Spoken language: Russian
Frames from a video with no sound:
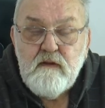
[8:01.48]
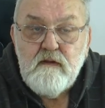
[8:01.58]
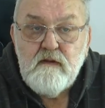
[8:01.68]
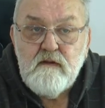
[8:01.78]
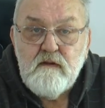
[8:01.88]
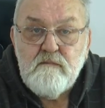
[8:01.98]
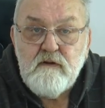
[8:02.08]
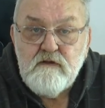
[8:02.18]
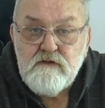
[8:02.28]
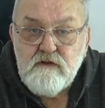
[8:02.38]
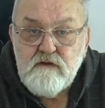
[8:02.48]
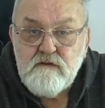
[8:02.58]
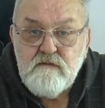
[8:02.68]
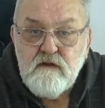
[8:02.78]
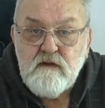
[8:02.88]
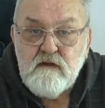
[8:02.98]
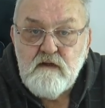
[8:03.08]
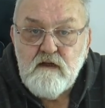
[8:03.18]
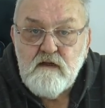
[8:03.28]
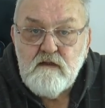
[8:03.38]
э, происшествие,
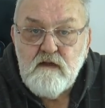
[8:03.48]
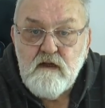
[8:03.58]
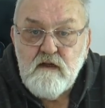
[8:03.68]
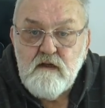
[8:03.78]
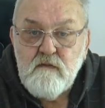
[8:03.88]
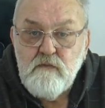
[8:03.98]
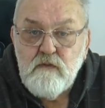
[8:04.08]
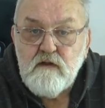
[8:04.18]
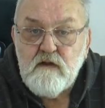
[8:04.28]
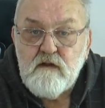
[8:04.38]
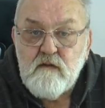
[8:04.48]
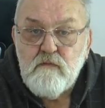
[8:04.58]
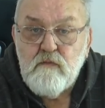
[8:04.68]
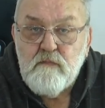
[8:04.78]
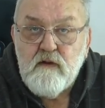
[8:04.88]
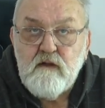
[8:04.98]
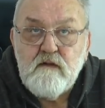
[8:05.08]
когда на ребенка там упала